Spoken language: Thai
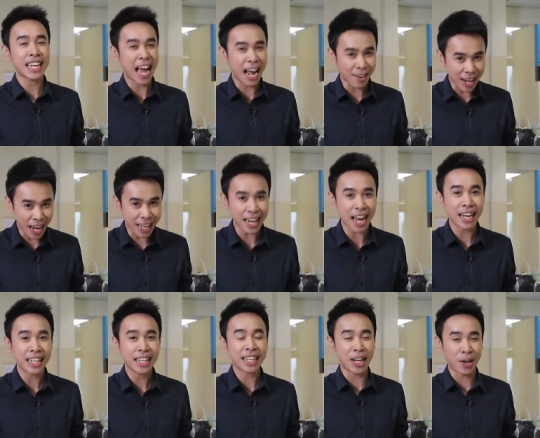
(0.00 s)
อย่างไรนั้น
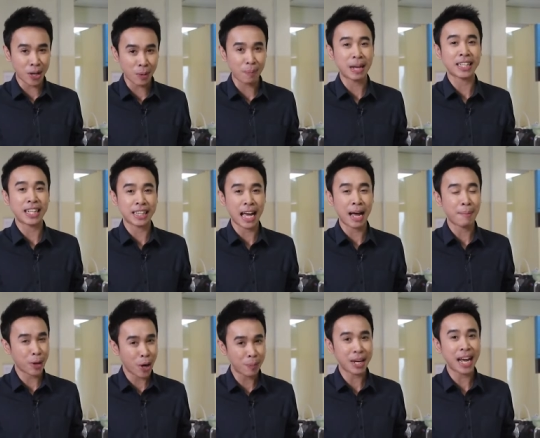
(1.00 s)
เดี๋ยวเราไปติดตามพ
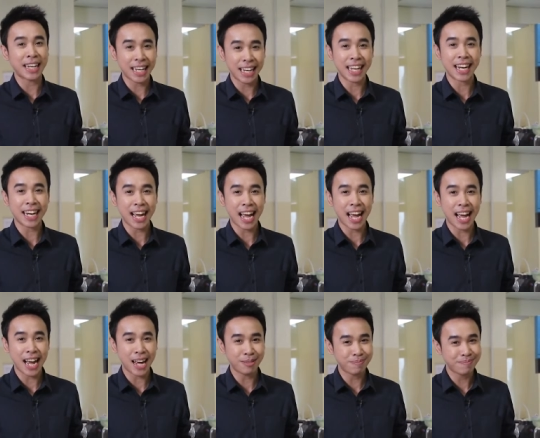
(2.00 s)
ร้อมกันได้เลยครั
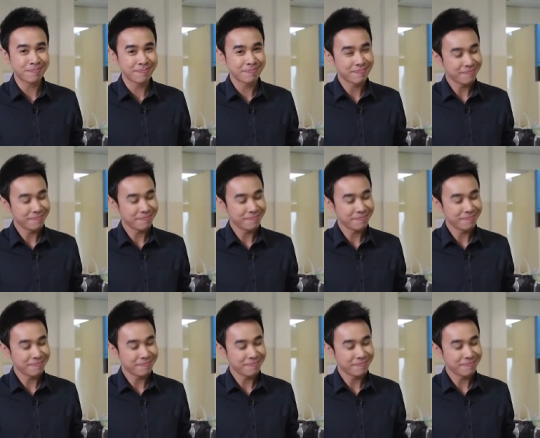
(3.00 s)
บ